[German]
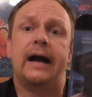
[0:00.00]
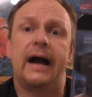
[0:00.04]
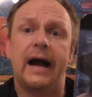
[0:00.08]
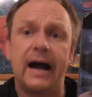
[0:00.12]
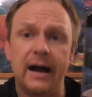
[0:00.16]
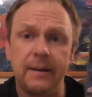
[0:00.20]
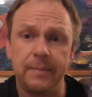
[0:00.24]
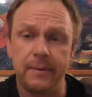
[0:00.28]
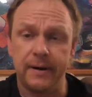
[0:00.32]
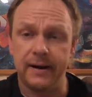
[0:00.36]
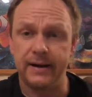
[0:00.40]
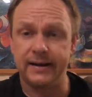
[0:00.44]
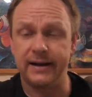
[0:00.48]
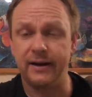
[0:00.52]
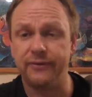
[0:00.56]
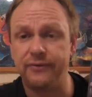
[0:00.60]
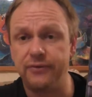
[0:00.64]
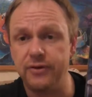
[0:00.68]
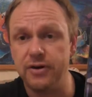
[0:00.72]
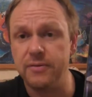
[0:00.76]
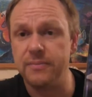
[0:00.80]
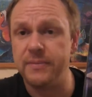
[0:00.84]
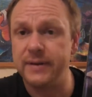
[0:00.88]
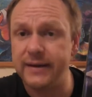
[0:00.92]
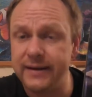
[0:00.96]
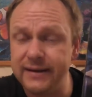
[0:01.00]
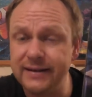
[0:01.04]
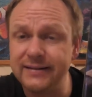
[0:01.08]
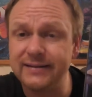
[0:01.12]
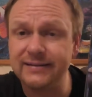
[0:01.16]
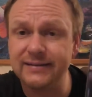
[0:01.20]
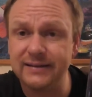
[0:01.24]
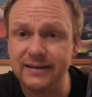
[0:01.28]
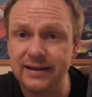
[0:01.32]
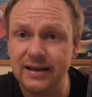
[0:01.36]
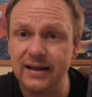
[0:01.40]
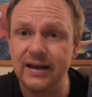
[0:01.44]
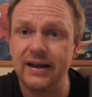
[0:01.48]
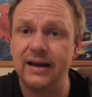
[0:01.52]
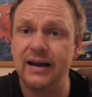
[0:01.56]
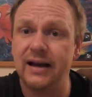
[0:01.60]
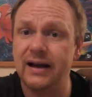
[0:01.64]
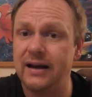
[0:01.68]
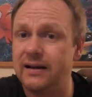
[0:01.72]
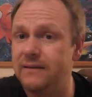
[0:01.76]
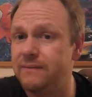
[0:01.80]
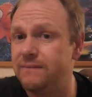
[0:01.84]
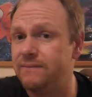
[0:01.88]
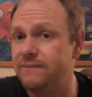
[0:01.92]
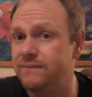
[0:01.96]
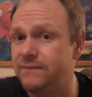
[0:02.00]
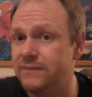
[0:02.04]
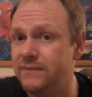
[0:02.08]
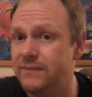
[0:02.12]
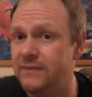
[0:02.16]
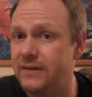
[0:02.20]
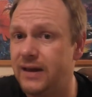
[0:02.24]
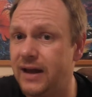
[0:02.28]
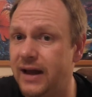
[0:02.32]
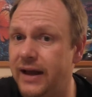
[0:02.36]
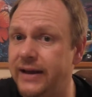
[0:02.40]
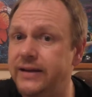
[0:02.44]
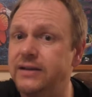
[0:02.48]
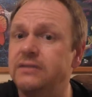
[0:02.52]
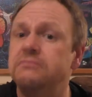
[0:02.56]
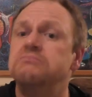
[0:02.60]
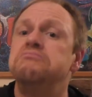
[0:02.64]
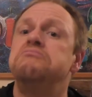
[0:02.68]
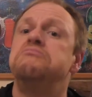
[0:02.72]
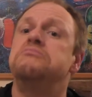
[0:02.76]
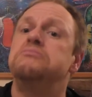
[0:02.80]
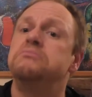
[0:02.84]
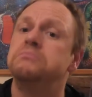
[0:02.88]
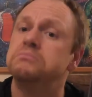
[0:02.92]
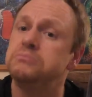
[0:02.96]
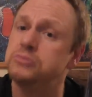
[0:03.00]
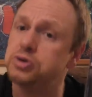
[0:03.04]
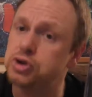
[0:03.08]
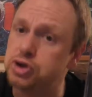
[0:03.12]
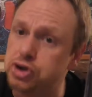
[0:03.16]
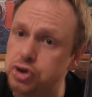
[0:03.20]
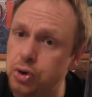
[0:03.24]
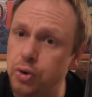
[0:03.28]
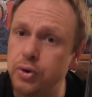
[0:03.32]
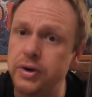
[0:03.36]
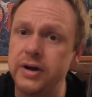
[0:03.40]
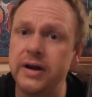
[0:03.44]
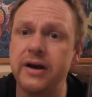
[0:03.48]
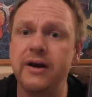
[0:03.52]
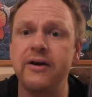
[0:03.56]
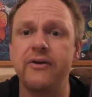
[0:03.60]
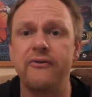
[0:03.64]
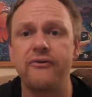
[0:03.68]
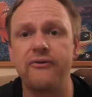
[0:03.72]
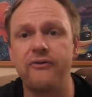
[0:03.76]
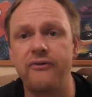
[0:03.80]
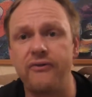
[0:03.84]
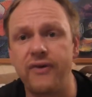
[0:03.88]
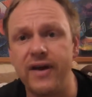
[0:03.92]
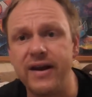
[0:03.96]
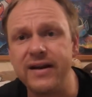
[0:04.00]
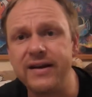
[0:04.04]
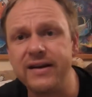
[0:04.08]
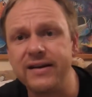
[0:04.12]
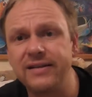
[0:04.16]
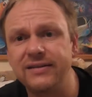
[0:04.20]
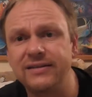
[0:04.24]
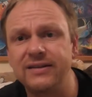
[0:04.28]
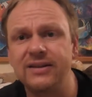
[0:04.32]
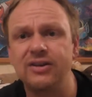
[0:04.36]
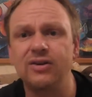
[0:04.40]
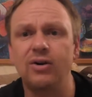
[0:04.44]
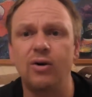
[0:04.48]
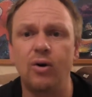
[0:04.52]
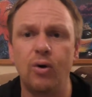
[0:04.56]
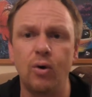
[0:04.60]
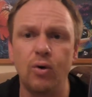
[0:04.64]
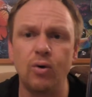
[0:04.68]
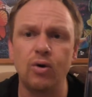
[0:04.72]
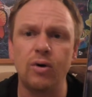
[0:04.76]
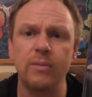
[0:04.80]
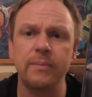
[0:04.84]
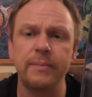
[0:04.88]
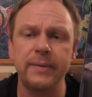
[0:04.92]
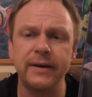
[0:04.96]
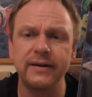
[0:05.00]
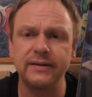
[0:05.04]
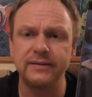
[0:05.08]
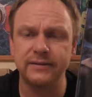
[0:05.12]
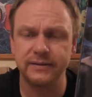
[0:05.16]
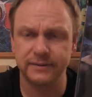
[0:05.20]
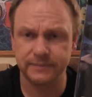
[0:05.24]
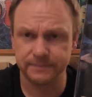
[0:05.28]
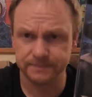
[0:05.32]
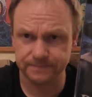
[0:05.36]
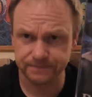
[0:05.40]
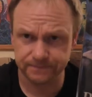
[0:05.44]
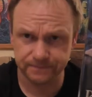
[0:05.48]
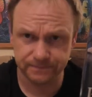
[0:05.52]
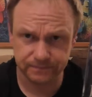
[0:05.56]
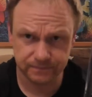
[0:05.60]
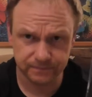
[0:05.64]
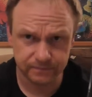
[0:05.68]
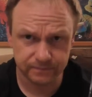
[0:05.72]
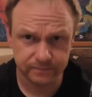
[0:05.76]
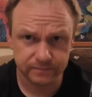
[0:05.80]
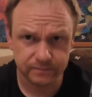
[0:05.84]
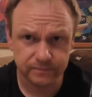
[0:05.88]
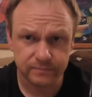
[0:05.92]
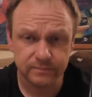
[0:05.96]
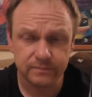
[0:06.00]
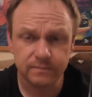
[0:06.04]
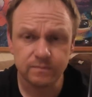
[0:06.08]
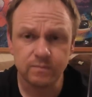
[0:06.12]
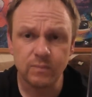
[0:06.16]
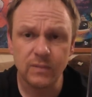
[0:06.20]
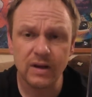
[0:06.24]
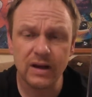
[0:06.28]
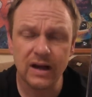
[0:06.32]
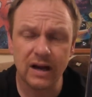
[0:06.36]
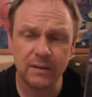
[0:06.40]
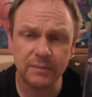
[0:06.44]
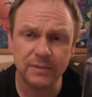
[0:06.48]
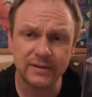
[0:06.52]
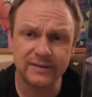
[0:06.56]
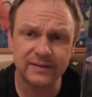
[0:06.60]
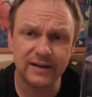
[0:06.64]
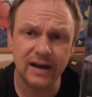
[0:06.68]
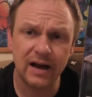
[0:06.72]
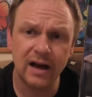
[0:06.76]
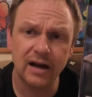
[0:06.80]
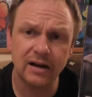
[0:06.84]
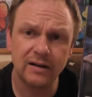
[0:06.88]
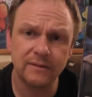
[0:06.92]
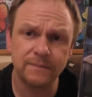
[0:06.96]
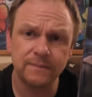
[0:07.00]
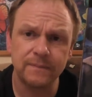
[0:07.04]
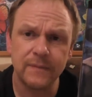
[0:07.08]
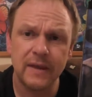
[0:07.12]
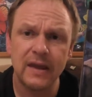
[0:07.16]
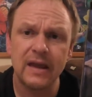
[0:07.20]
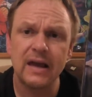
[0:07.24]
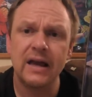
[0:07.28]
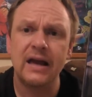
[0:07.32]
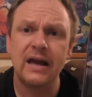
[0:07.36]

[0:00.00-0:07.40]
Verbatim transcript: Aber der Film ist ein schöner Fantasy-Horror-Mix, kann man sagen.